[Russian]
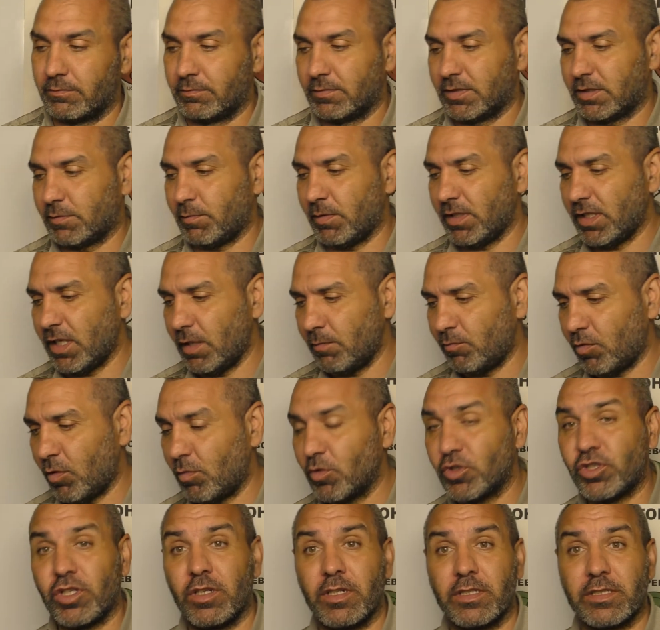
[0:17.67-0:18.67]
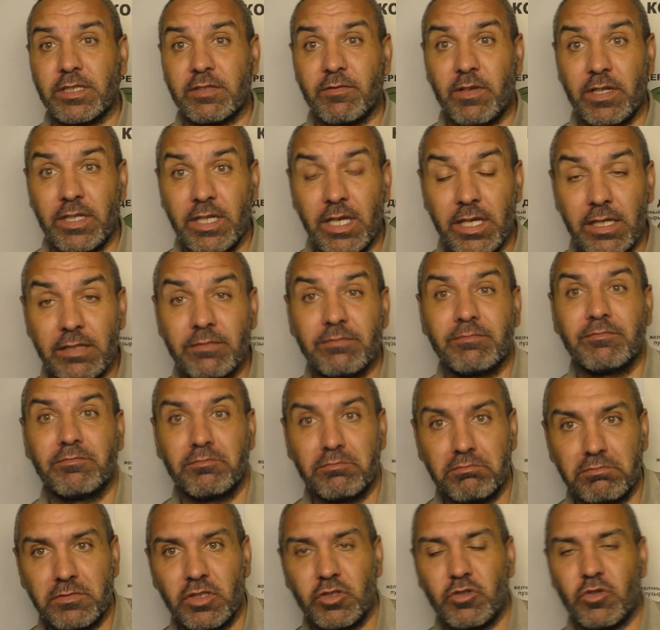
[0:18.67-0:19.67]
С моей помощью или с своей,
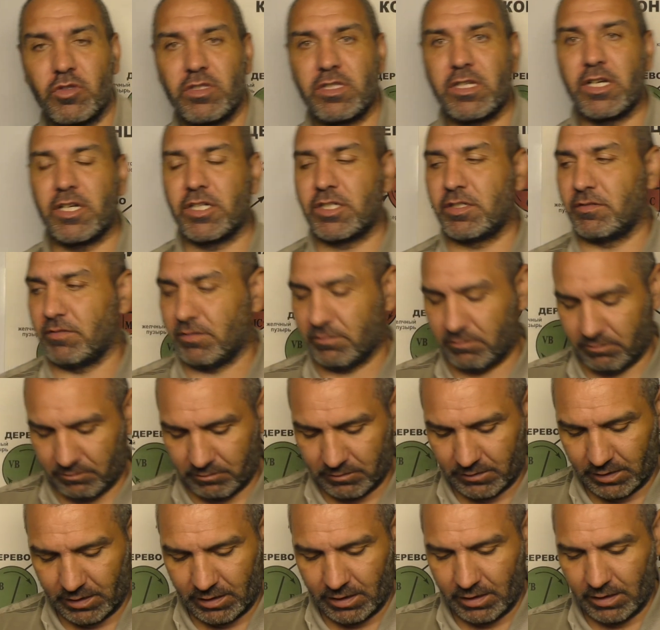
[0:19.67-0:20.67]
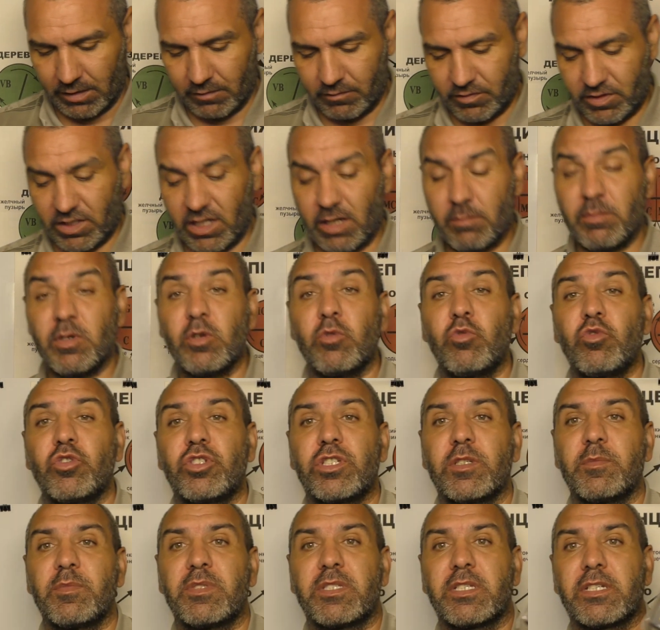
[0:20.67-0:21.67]
ничего страшного. Все мы
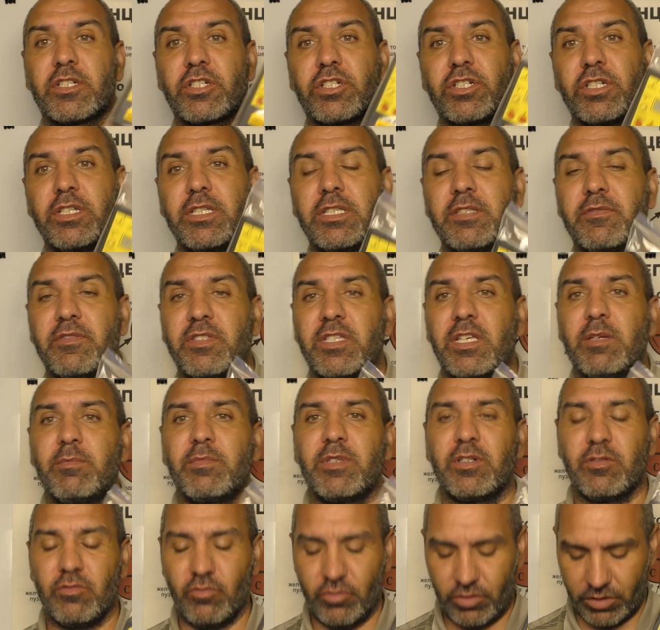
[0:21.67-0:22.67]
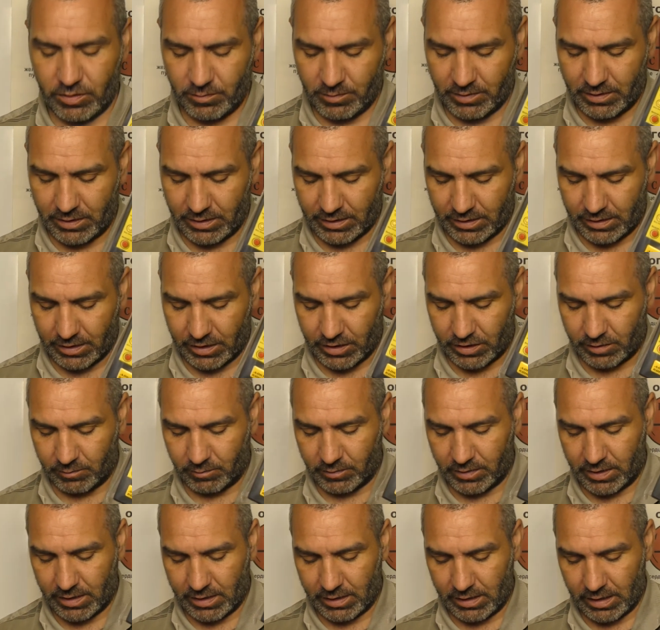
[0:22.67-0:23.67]
учимся жить, все мы учимся, скажем
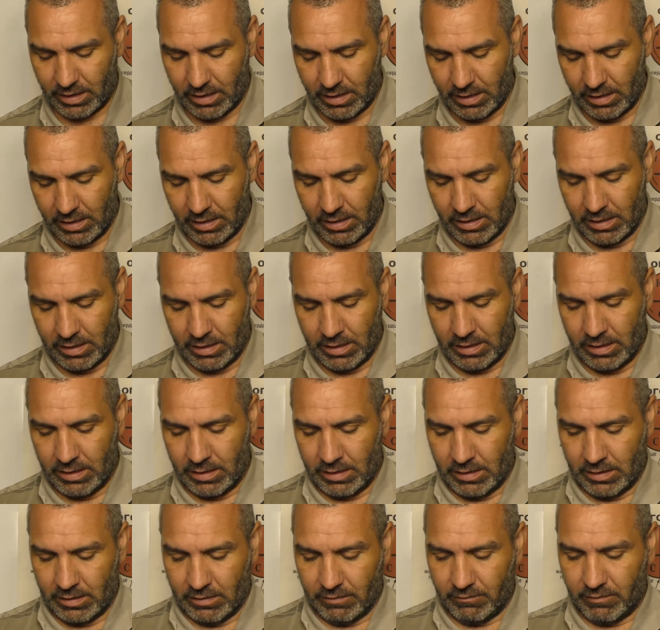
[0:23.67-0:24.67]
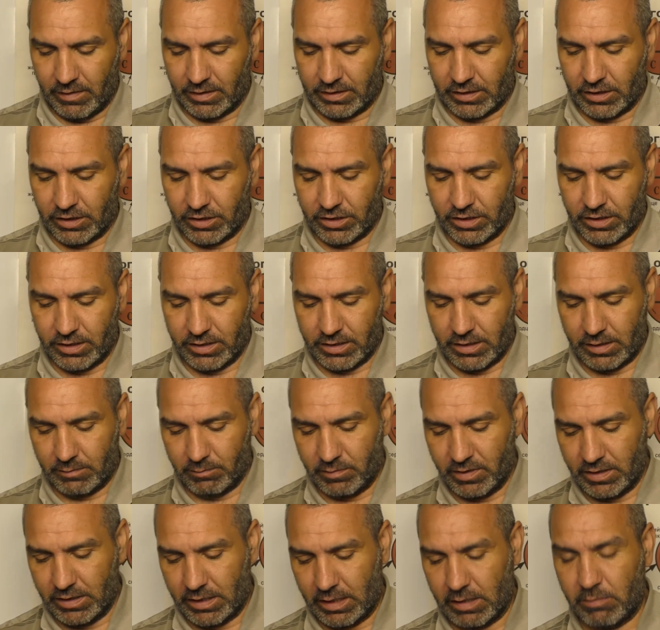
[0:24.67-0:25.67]
так, в этой жизни
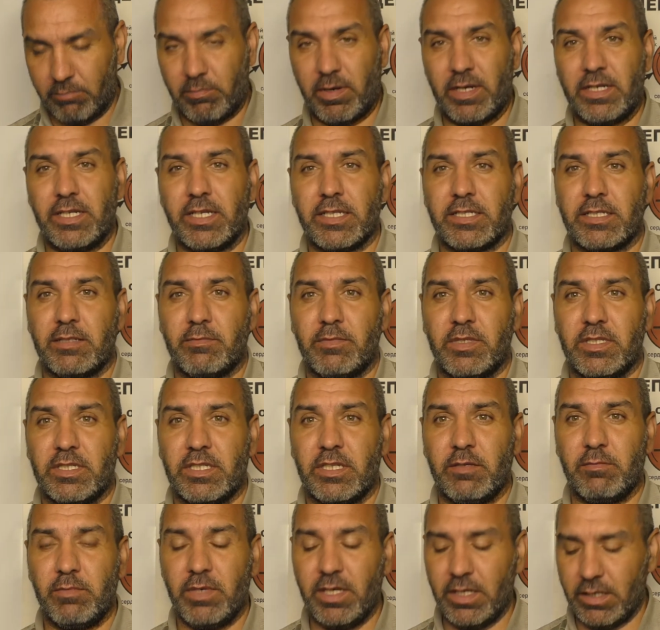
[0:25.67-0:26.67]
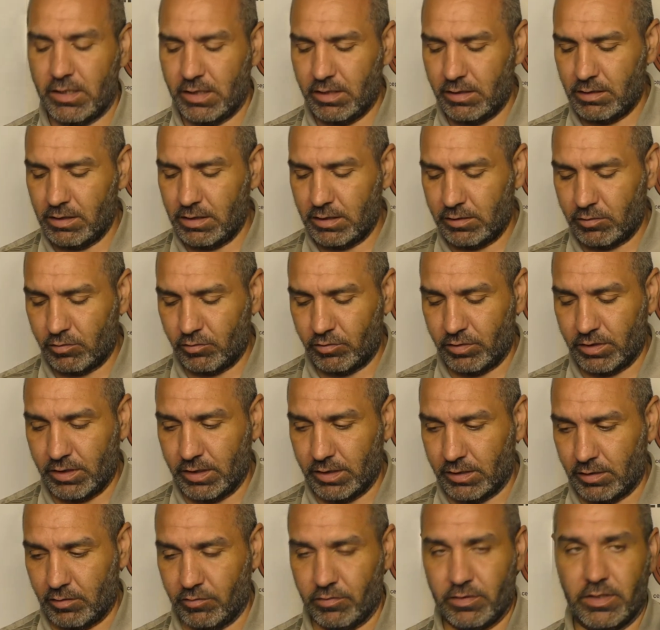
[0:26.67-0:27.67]
быть полезным и себе, и для
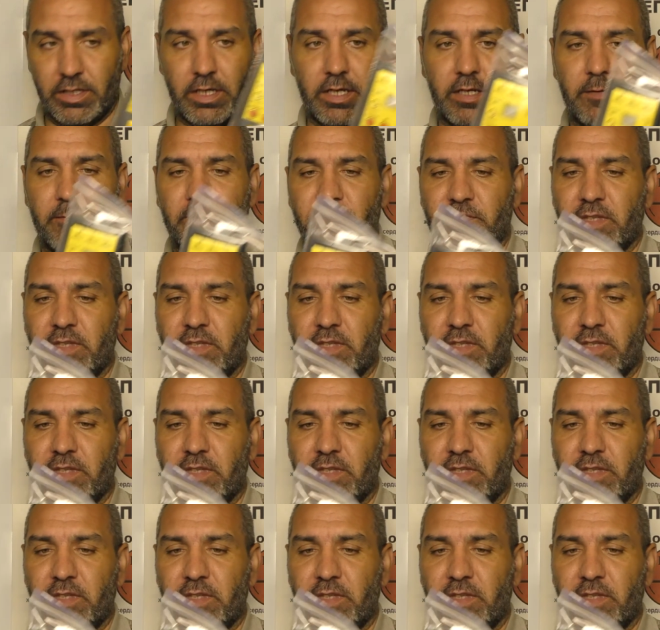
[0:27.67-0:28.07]
других людей.